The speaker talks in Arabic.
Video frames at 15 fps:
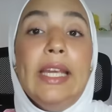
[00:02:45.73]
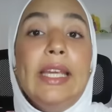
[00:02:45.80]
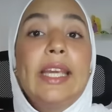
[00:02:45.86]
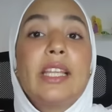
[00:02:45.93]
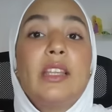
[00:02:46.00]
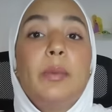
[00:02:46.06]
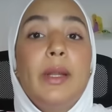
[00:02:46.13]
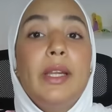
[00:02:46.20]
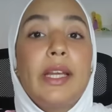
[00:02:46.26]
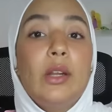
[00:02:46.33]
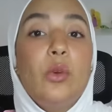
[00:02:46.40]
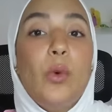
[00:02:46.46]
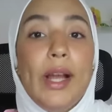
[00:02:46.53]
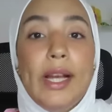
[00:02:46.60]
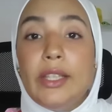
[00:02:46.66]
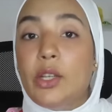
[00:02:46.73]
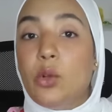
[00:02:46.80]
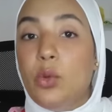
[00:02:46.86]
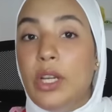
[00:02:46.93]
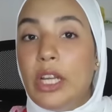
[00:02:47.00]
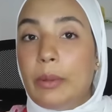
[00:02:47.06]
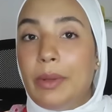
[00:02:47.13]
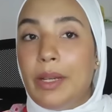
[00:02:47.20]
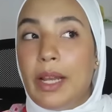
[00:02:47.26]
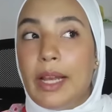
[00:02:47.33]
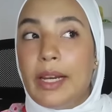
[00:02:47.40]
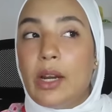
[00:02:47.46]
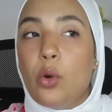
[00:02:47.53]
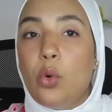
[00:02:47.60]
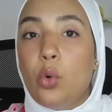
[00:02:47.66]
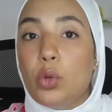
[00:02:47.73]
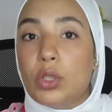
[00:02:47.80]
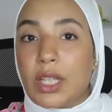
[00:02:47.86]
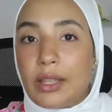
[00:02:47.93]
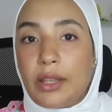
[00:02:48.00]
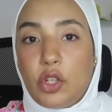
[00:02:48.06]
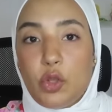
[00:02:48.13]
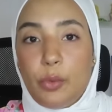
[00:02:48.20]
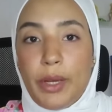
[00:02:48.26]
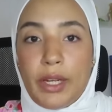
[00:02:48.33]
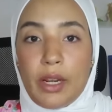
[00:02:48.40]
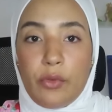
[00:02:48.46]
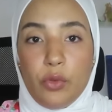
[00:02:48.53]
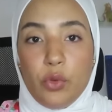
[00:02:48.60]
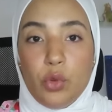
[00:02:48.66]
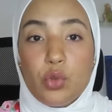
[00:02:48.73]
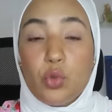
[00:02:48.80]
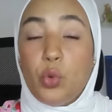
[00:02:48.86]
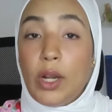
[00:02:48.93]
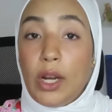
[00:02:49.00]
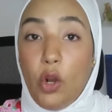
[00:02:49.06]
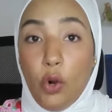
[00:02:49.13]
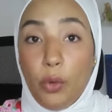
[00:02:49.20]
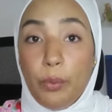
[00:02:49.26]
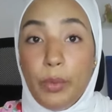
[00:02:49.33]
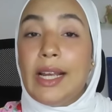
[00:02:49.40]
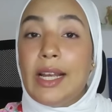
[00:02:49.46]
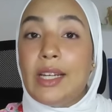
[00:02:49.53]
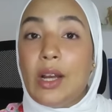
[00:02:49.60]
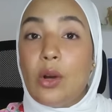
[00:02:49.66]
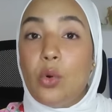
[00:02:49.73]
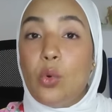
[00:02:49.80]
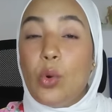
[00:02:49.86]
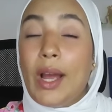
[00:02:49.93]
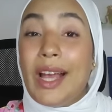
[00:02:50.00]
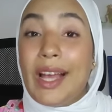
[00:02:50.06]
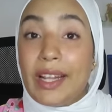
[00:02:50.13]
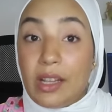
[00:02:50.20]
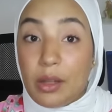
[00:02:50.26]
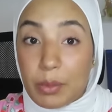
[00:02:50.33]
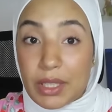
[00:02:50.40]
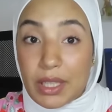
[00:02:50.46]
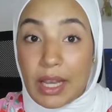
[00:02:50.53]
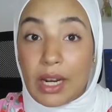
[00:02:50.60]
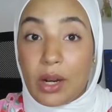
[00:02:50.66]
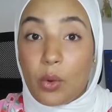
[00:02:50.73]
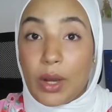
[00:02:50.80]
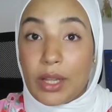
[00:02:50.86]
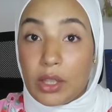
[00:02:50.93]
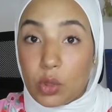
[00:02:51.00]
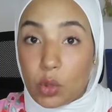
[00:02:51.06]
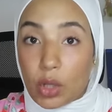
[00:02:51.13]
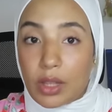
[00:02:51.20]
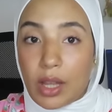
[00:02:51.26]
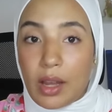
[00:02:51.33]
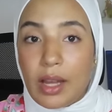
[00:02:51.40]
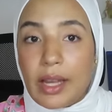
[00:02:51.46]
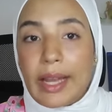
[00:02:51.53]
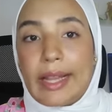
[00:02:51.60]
يكذب عليك الواحد يقول لك بلي انه تقدر تجمعنا الفلوس ولا الحب لانه هاد المساله وهاد النقطه